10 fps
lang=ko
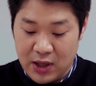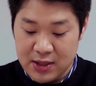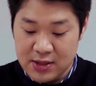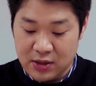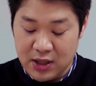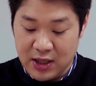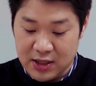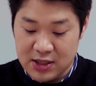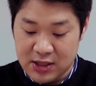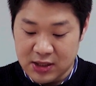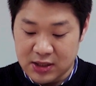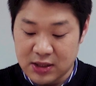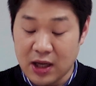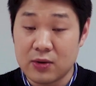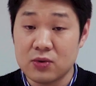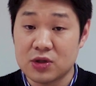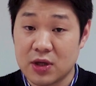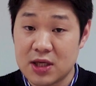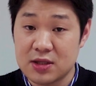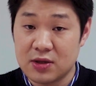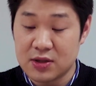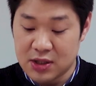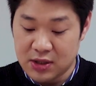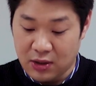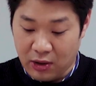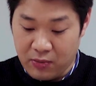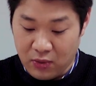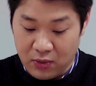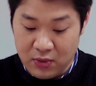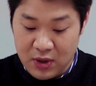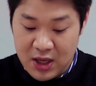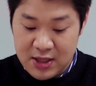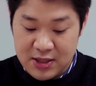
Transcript: 확인서의 양식은 따로 정해진 것은 없고